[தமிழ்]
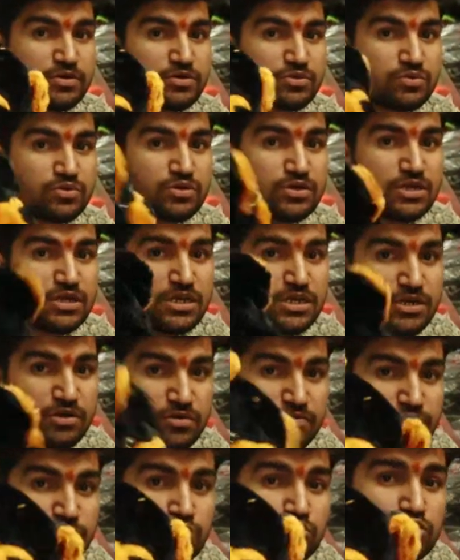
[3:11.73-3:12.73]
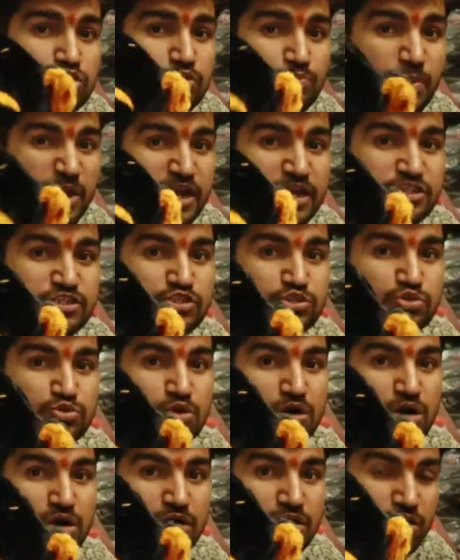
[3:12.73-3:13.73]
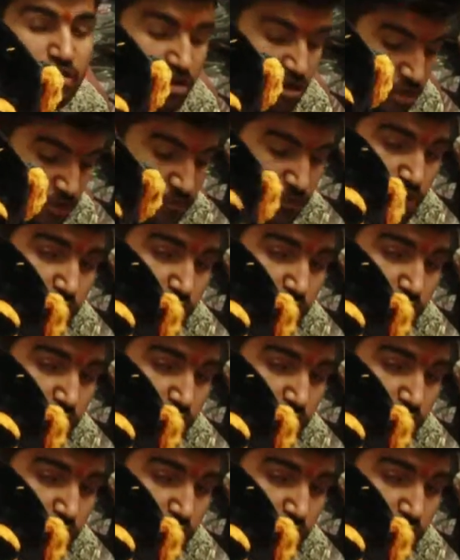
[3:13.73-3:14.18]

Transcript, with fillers: வரும் நூற்றி பதினஞ்சு ரூபா ஒன்லி